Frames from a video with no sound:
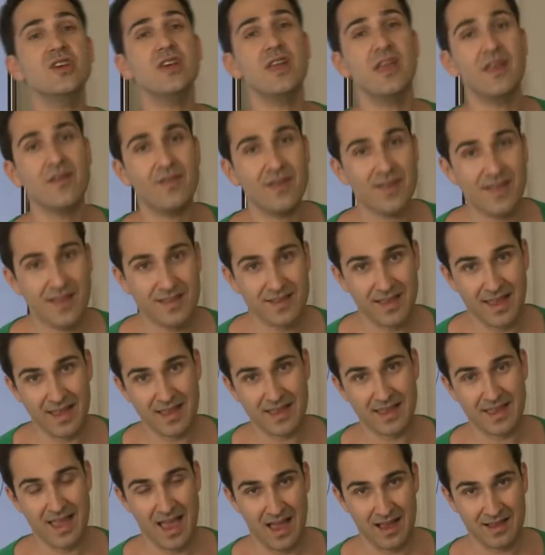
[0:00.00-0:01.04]
evine
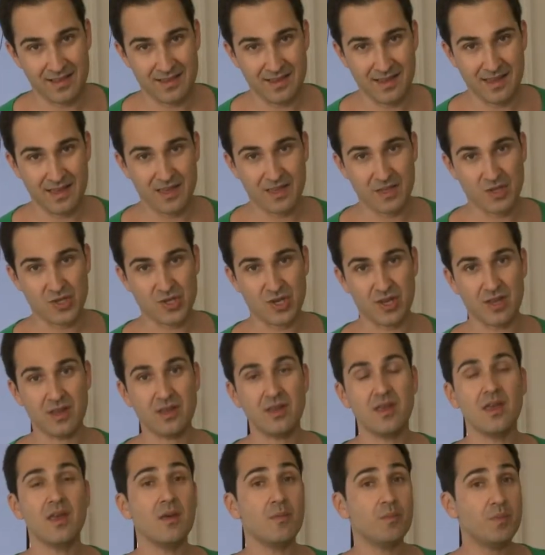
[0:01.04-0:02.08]
denk geldiği için
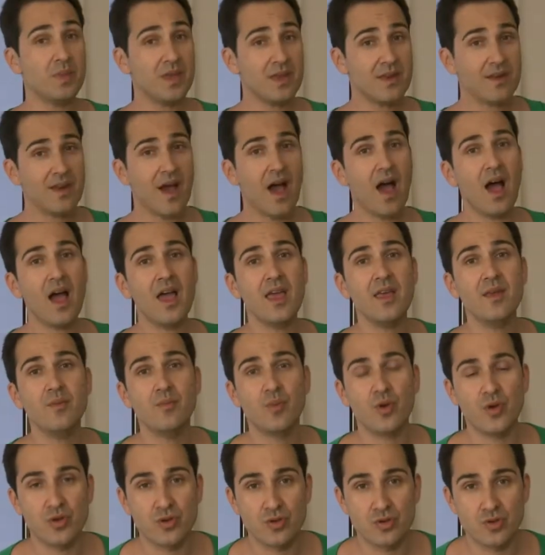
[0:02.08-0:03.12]
bir ay
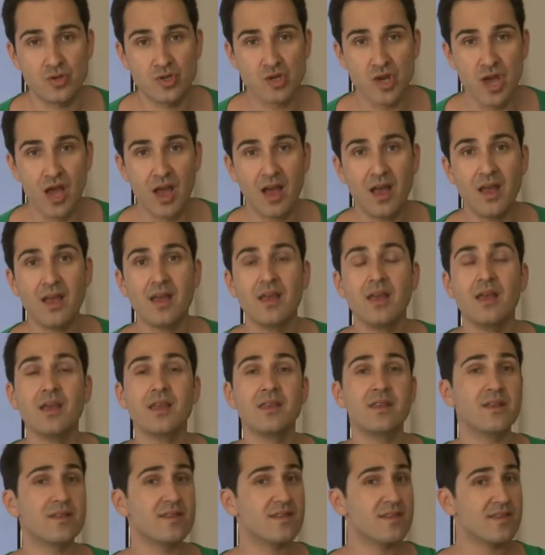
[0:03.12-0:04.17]
boyunca
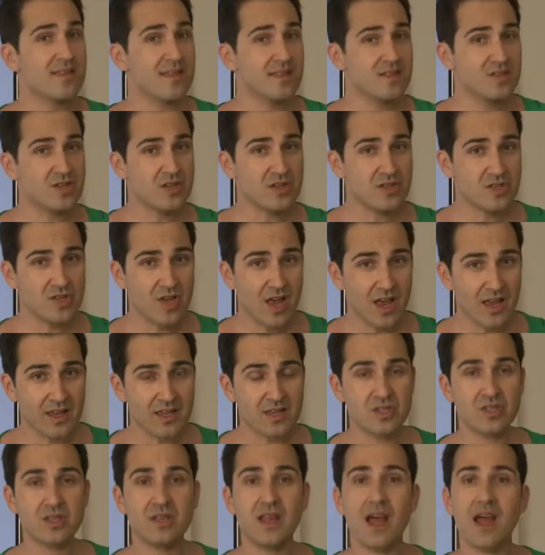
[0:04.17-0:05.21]
yanınızda çalışan
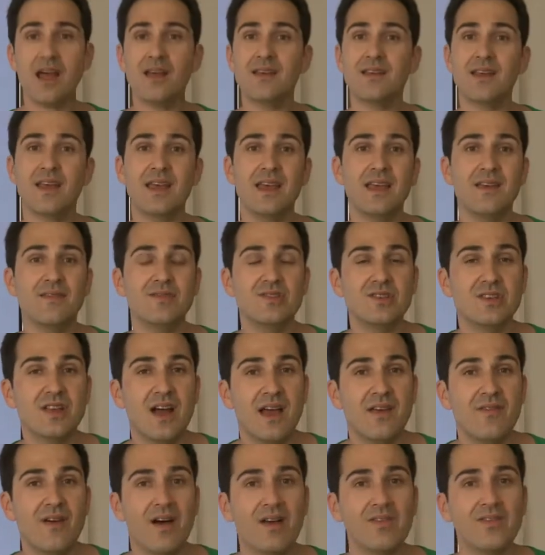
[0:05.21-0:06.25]
kişiler, evcil
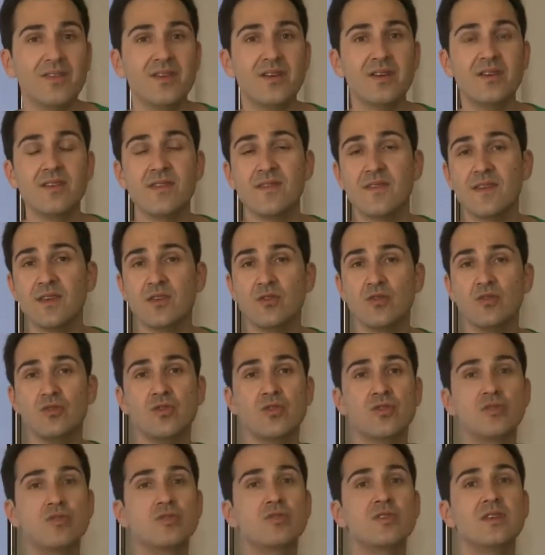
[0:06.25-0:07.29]
hayvanlarınız ve
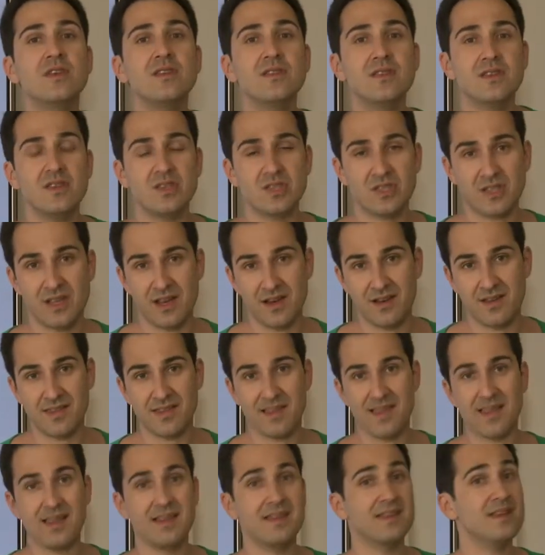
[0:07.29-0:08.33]
günlük rutin
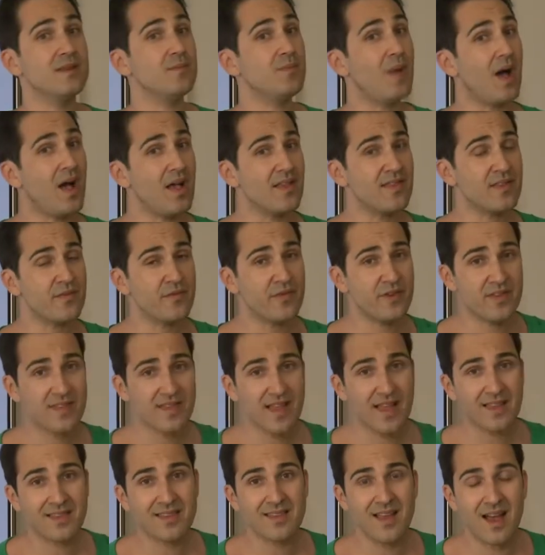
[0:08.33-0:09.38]
işlerinizle ilgili bazı
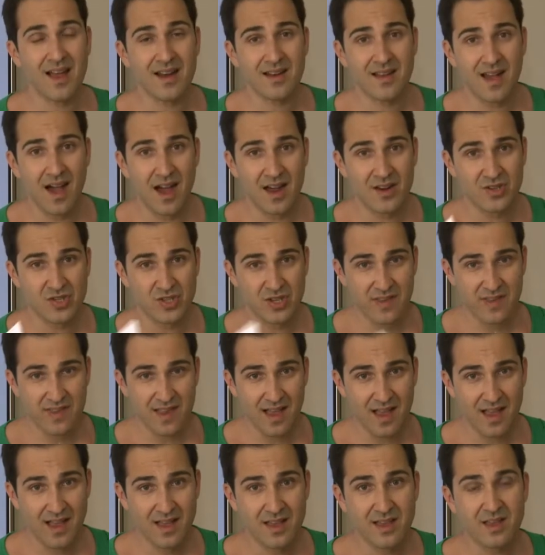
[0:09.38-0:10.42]
fırsatlar
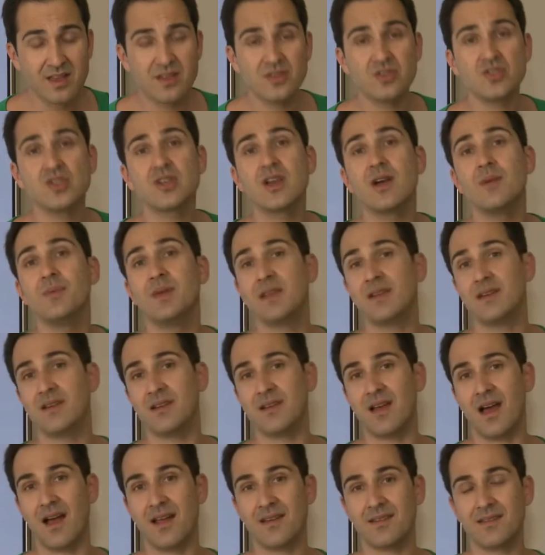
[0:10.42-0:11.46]
karşınıza
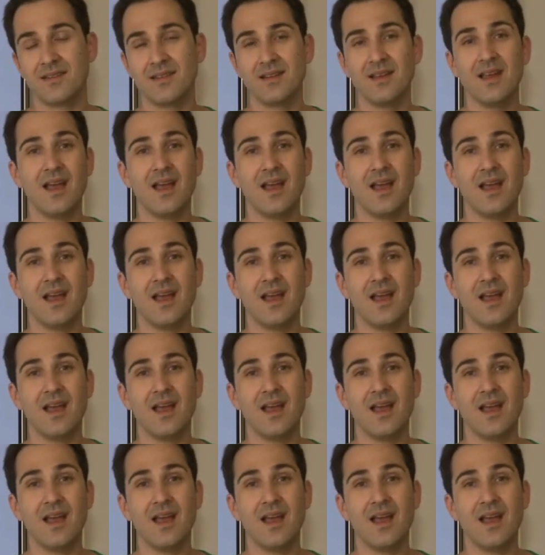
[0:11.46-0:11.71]
çıkabilirler.